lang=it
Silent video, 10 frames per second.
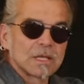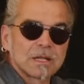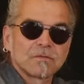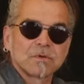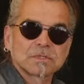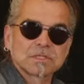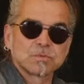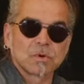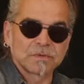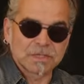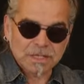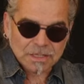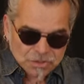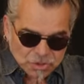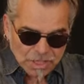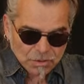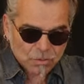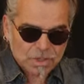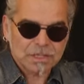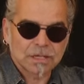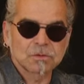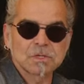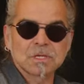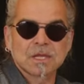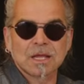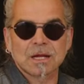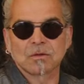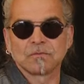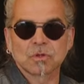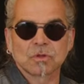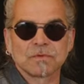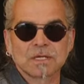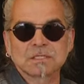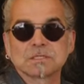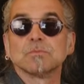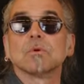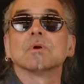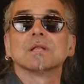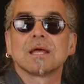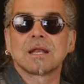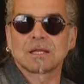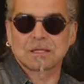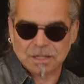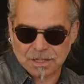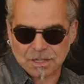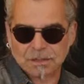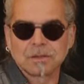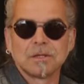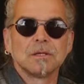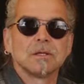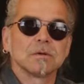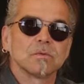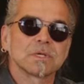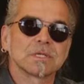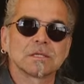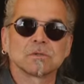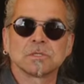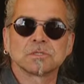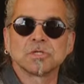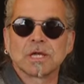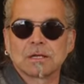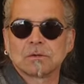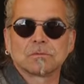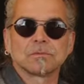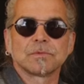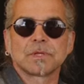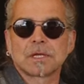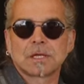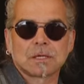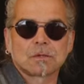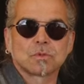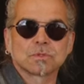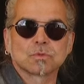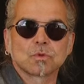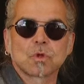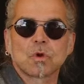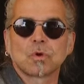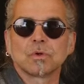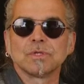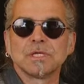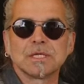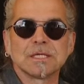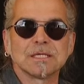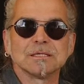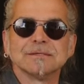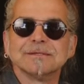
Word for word: delle volte si può vedere il cielo guardando in terra o viceversa si può guardare la terra guardando il cielo. Eh, questo gioco di,